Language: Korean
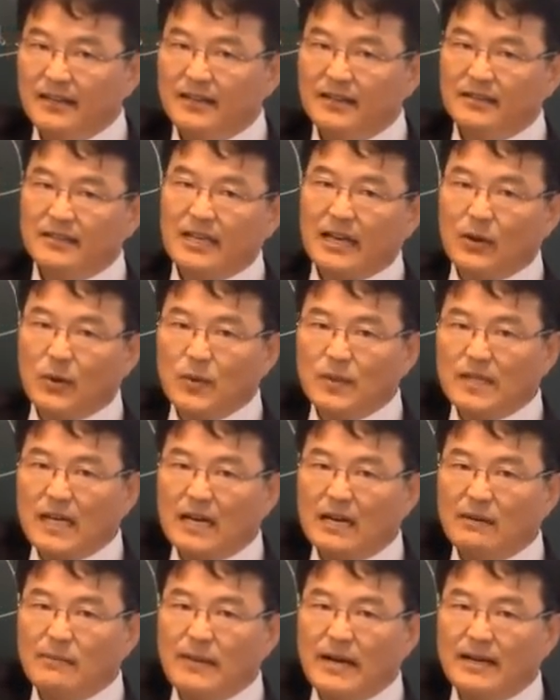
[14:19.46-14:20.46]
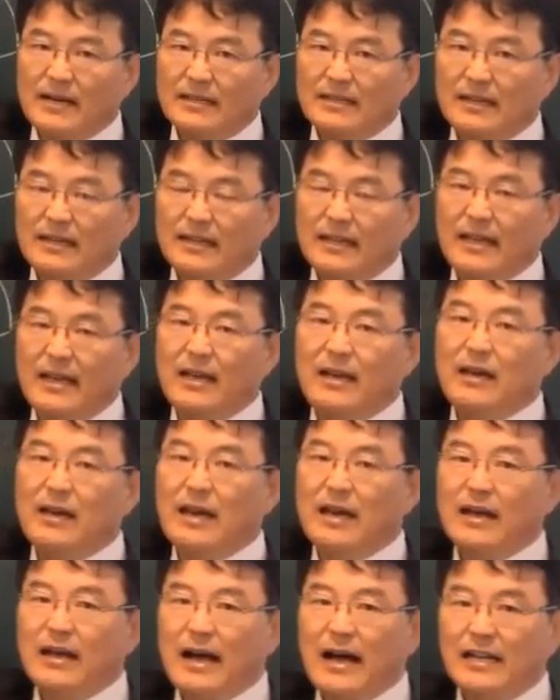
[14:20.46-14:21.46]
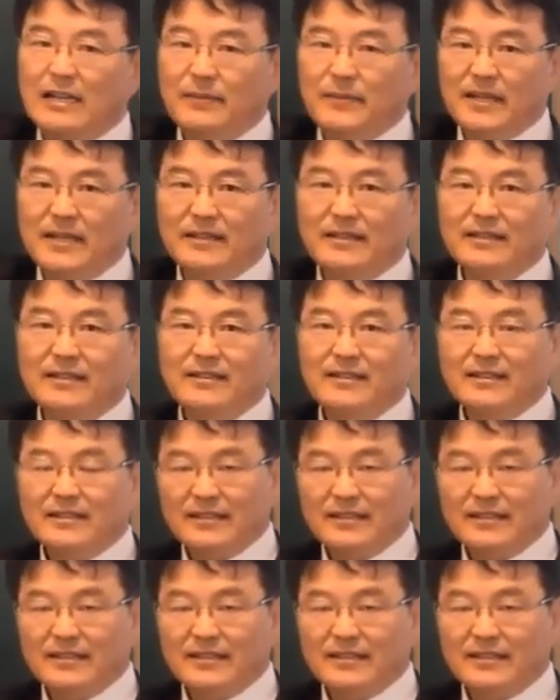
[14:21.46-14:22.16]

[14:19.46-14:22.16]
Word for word: 새로운 사람을 만났을 때 아니면